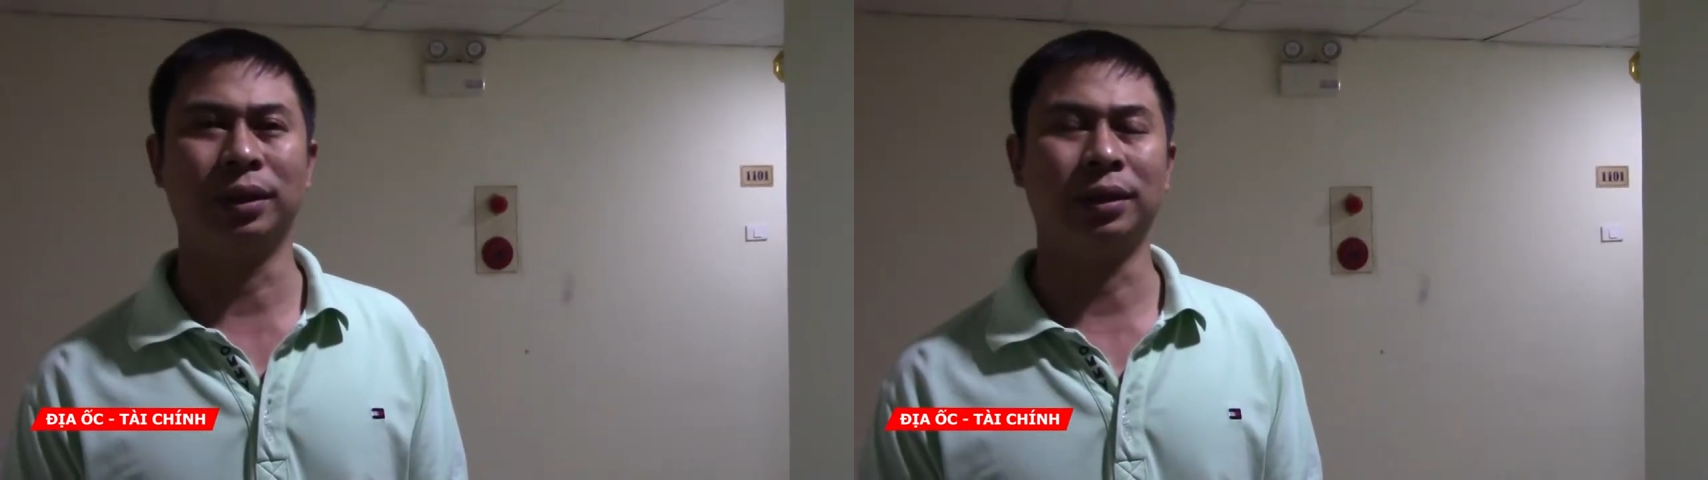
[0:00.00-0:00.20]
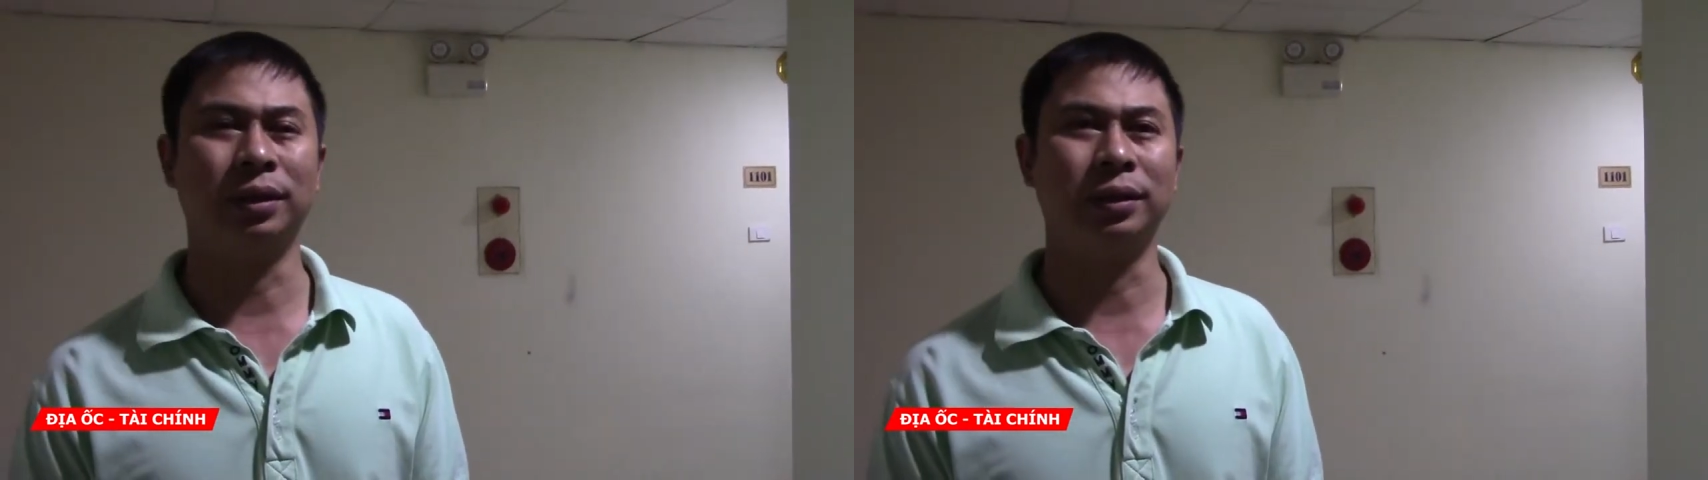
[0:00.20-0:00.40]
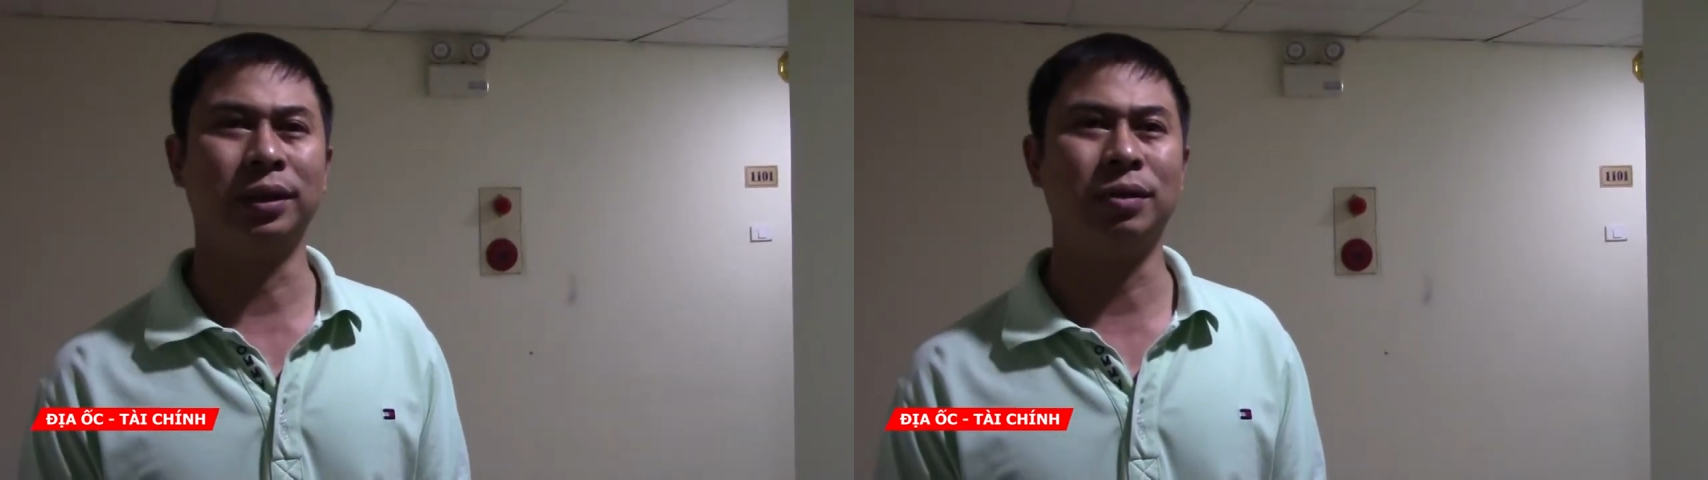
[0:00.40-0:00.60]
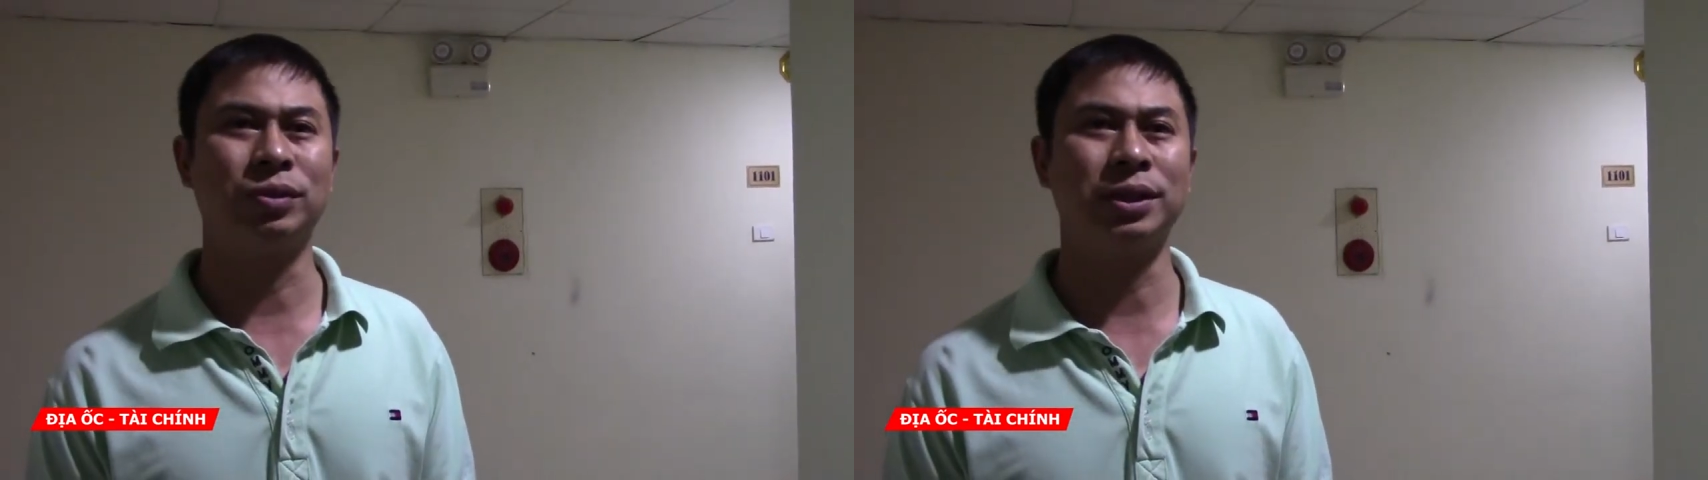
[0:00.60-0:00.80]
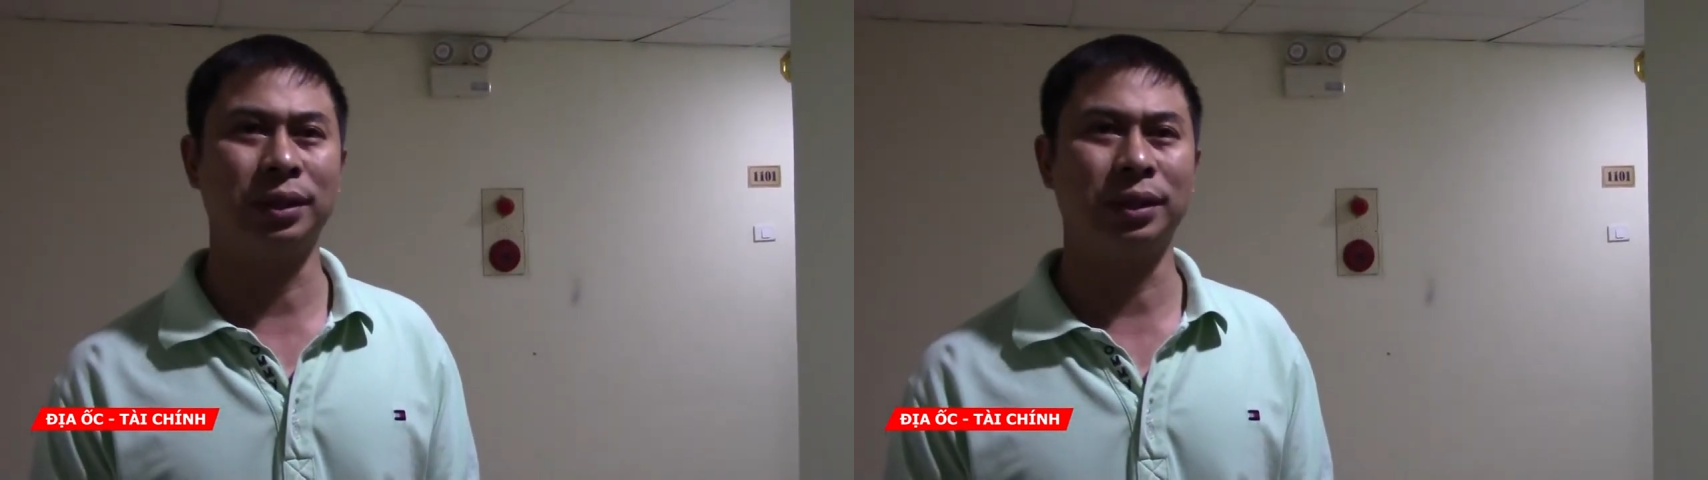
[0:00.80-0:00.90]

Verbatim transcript: ờ, thi công xây